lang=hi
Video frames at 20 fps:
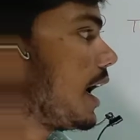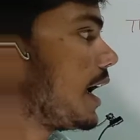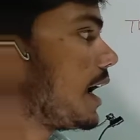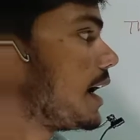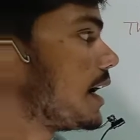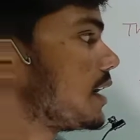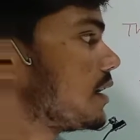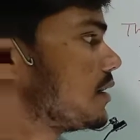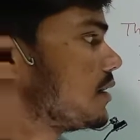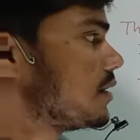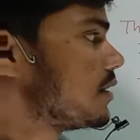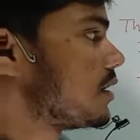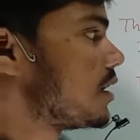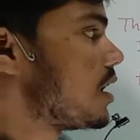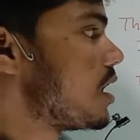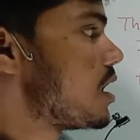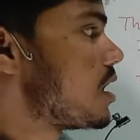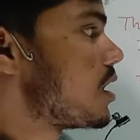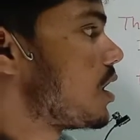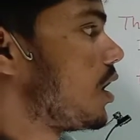एंड
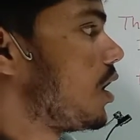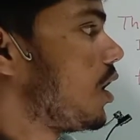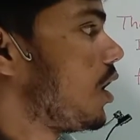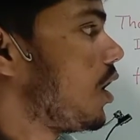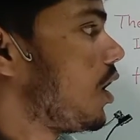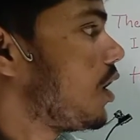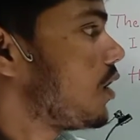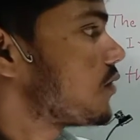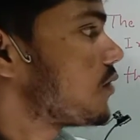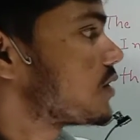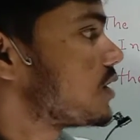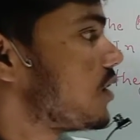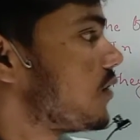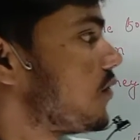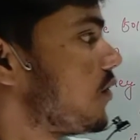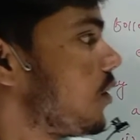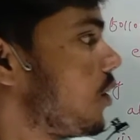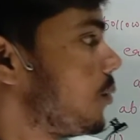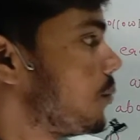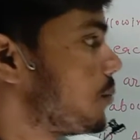ऑफ द
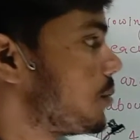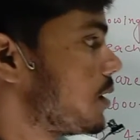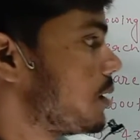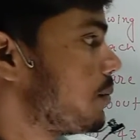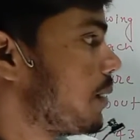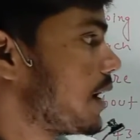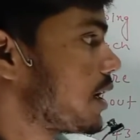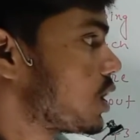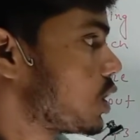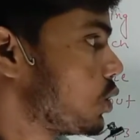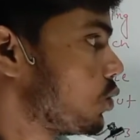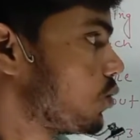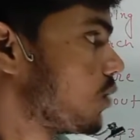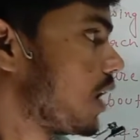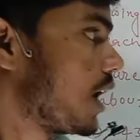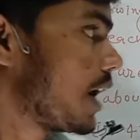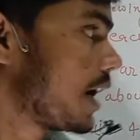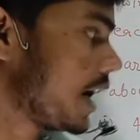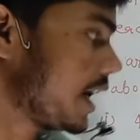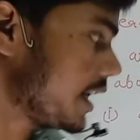फॉर्म पी बाय क्यू
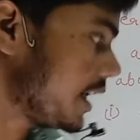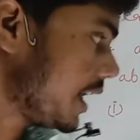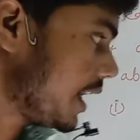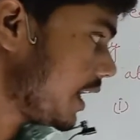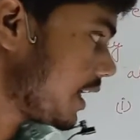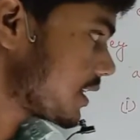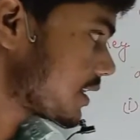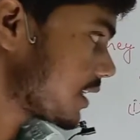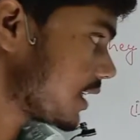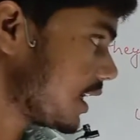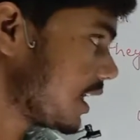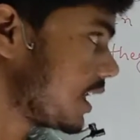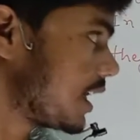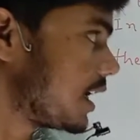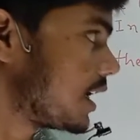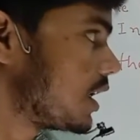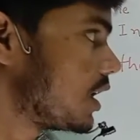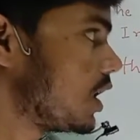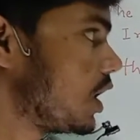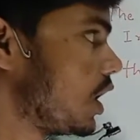अगर ये रेशनल
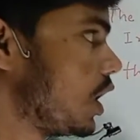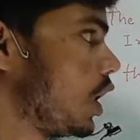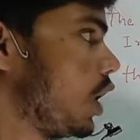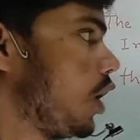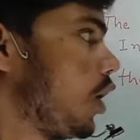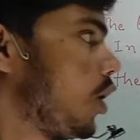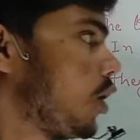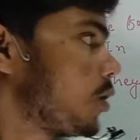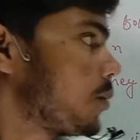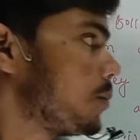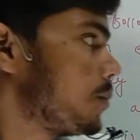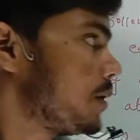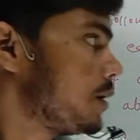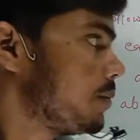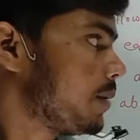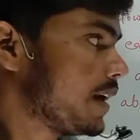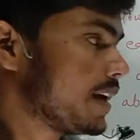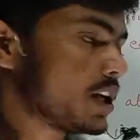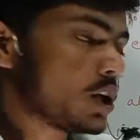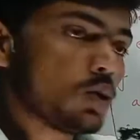है और
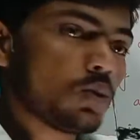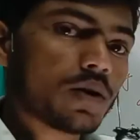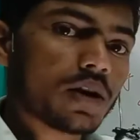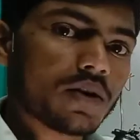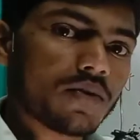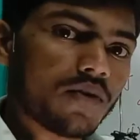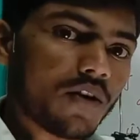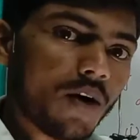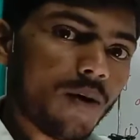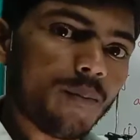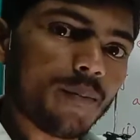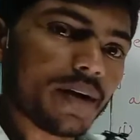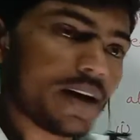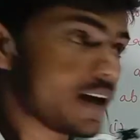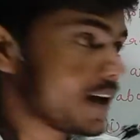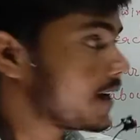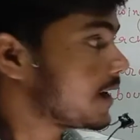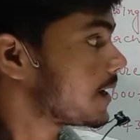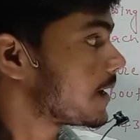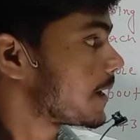पी बाय क्यू के फॉर्म
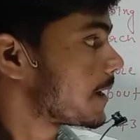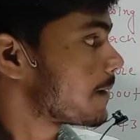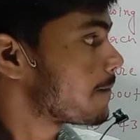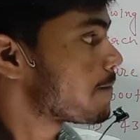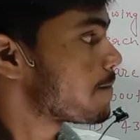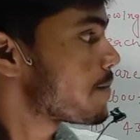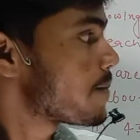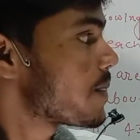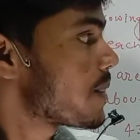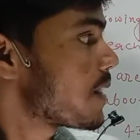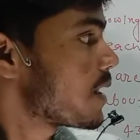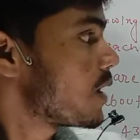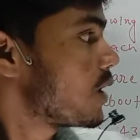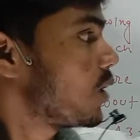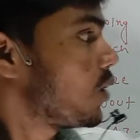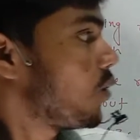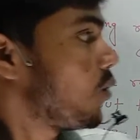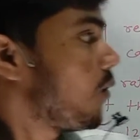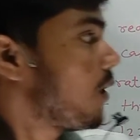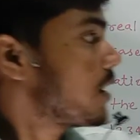में है
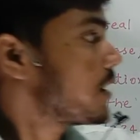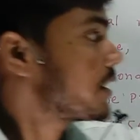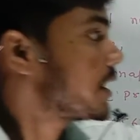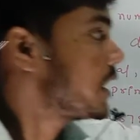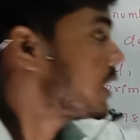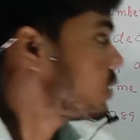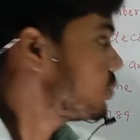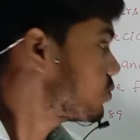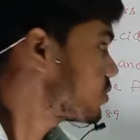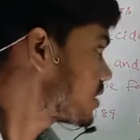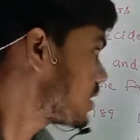व्हाट कैन